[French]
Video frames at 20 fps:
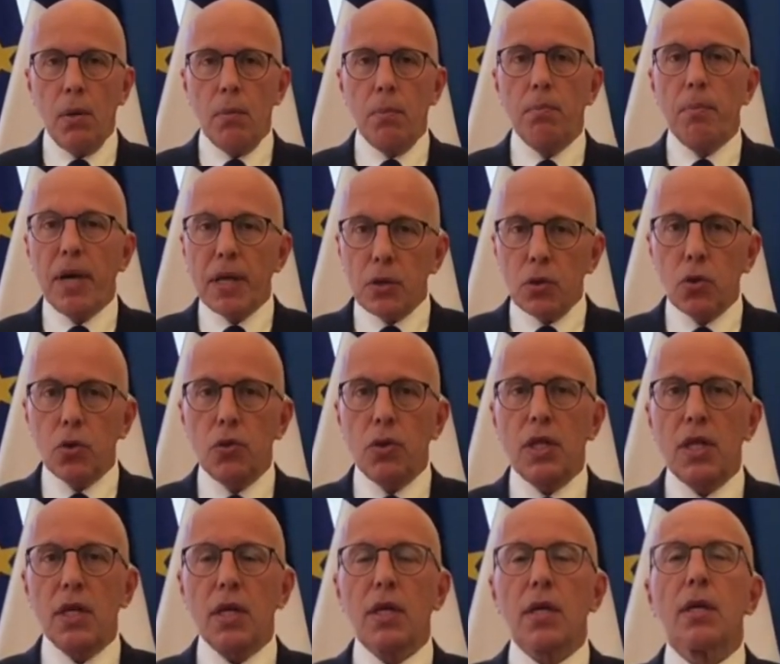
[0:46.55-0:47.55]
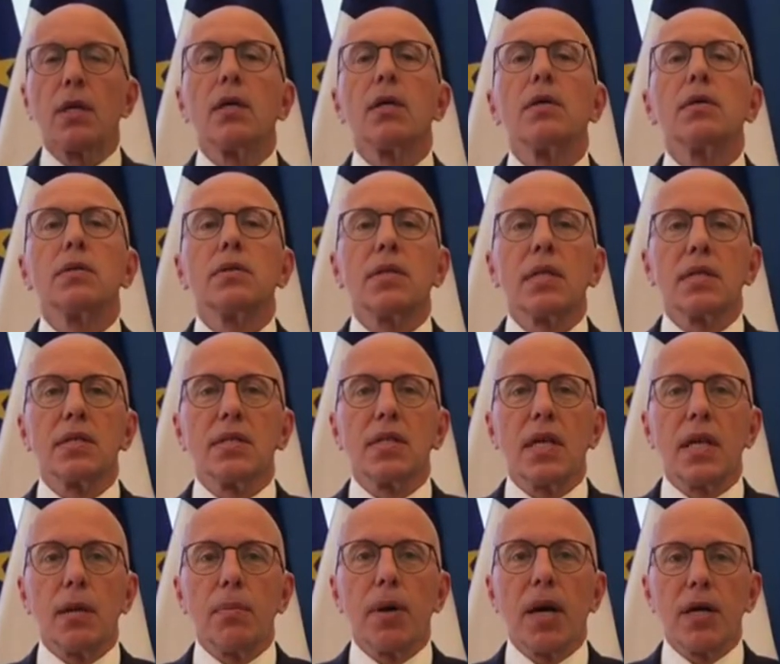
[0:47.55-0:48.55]
Maintenir cette
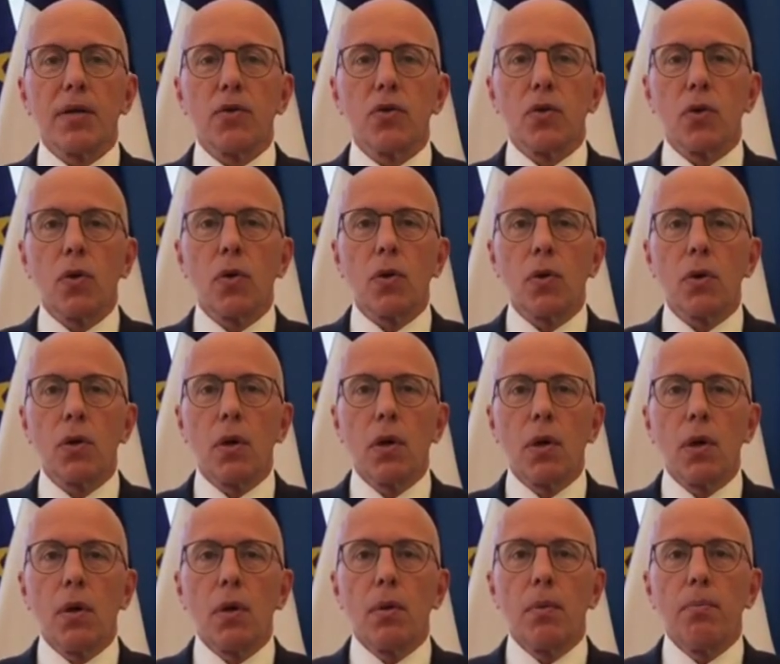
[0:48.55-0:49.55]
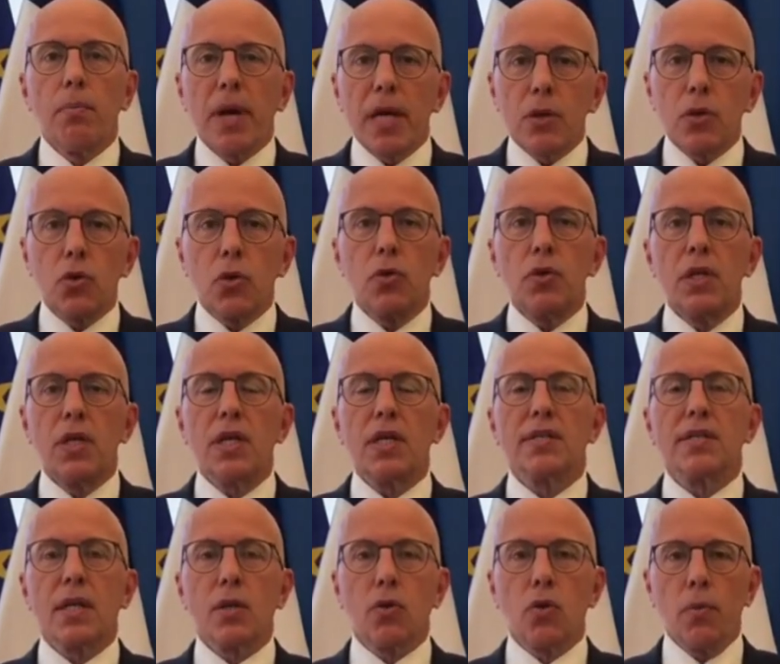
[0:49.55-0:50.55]
célébration, maintenir
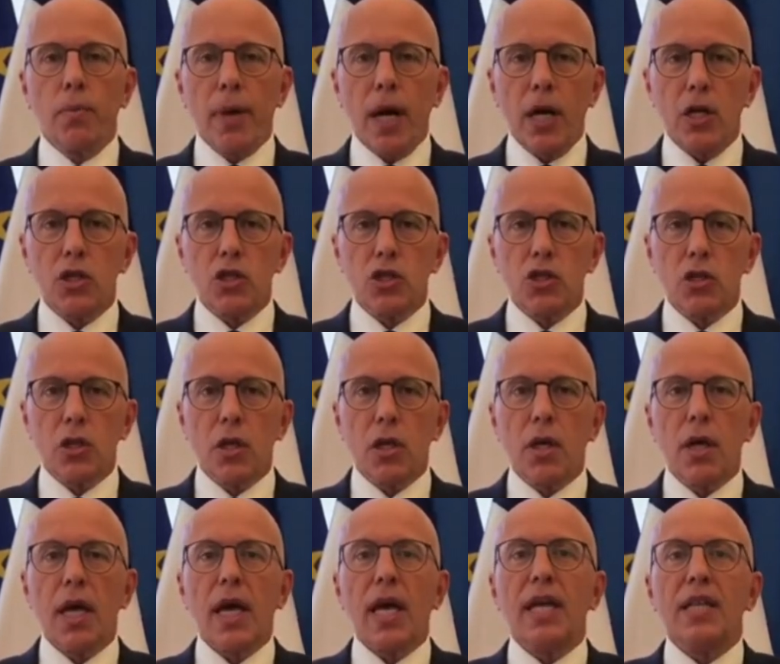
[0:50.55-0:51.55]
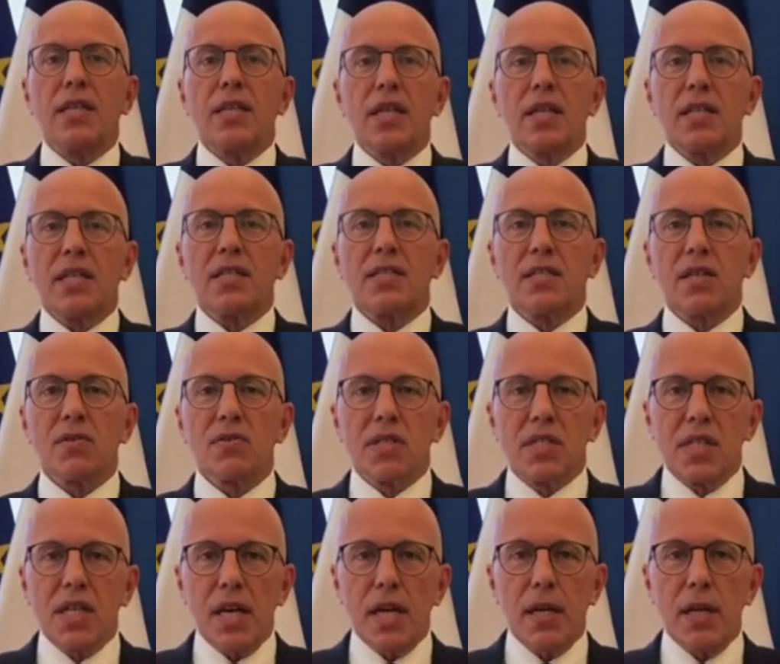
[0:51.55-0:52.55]
cet hommage était
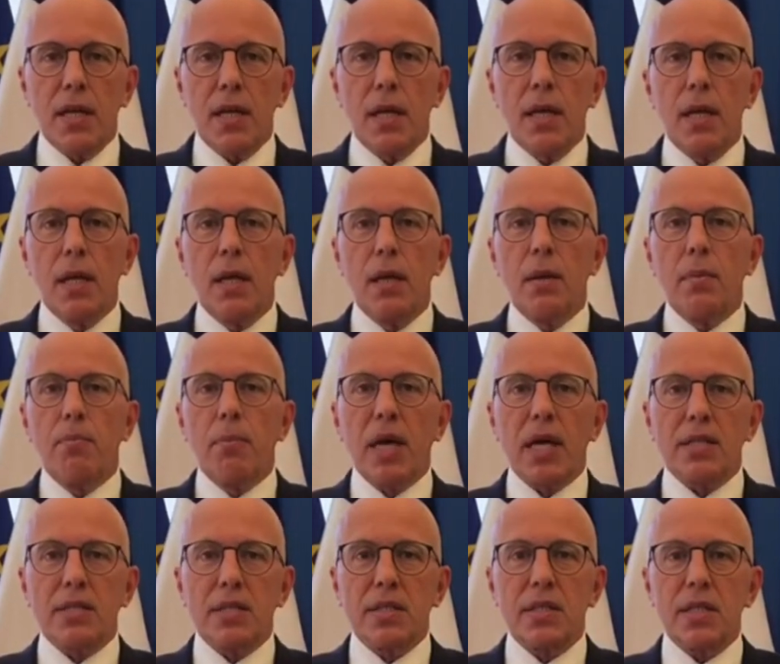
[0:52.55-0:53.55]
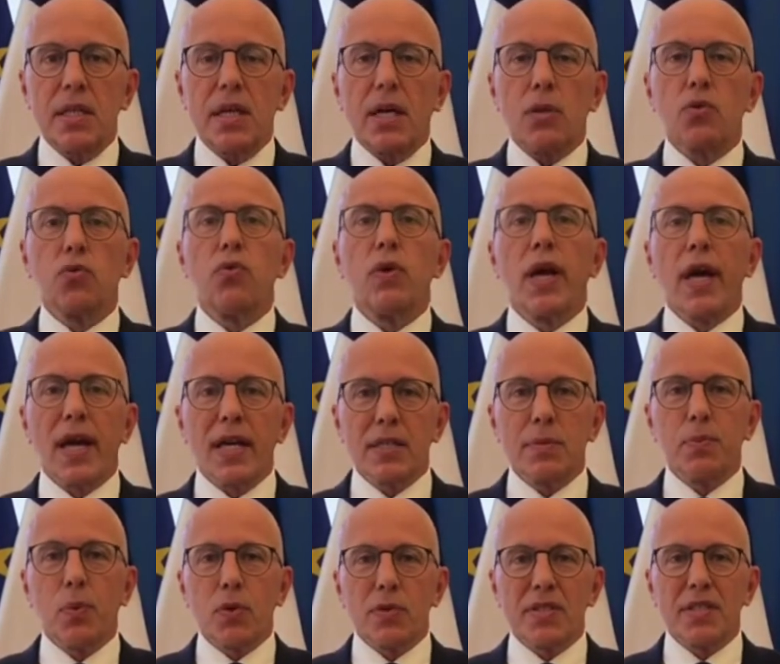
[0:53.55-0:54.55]
essentiel. Merci à tous les
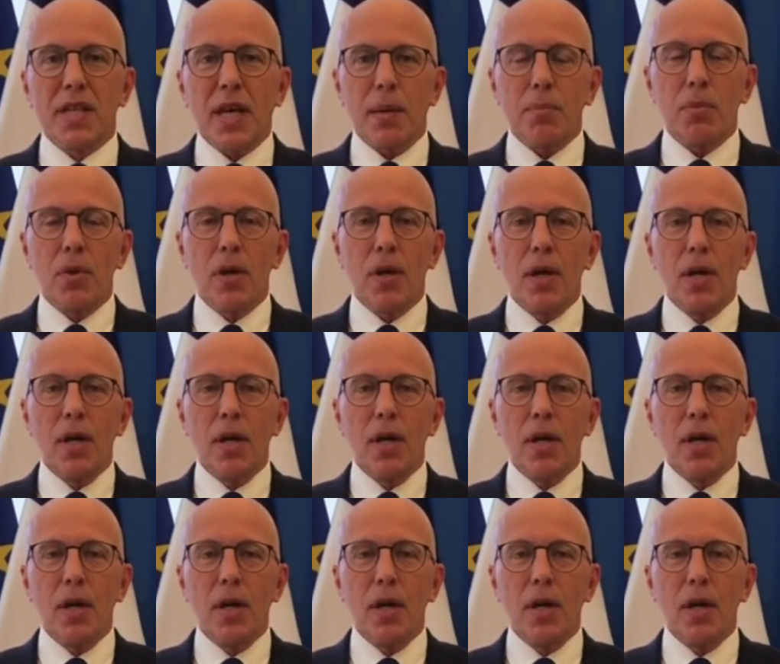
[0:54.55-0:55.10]
responsables